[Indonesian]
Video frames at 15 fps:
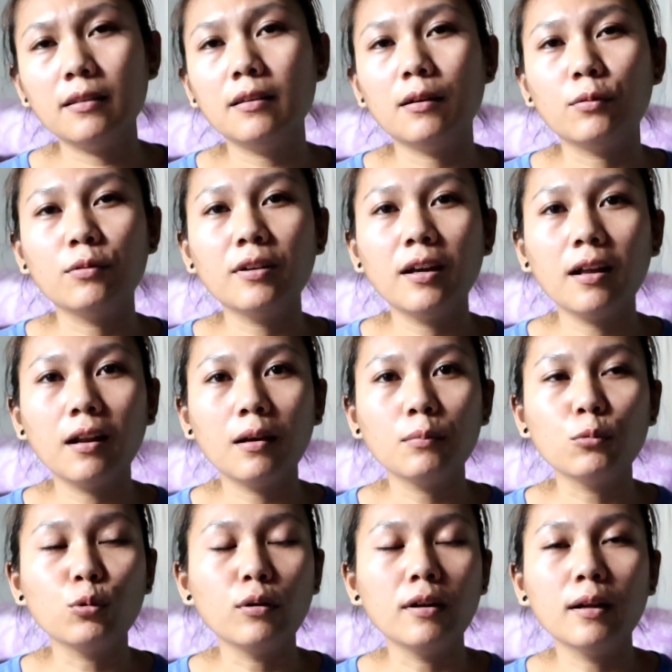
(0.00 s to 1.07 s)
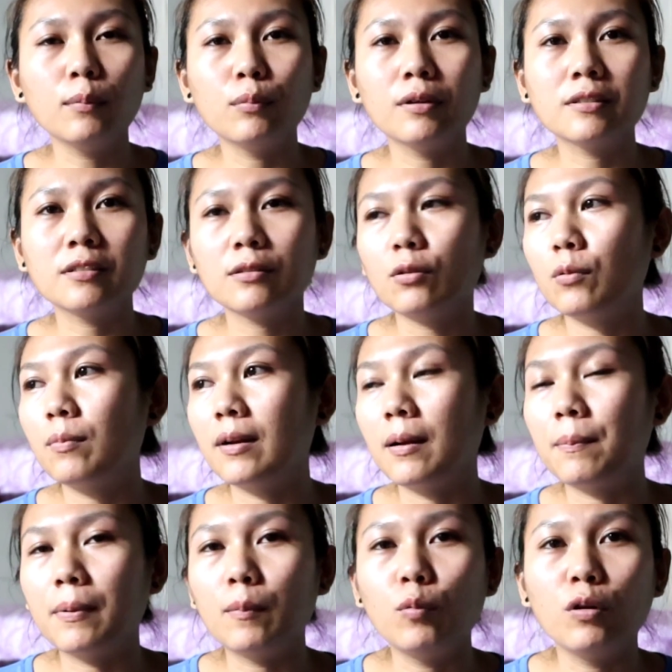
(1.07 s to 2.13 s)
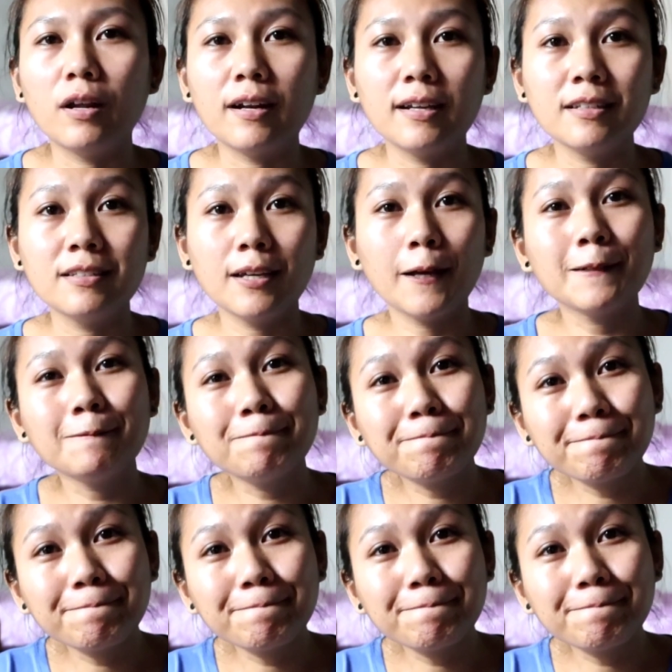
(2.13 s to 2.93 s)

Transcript: jadi ya udah alhamdulillah buat stok berapa bulan aja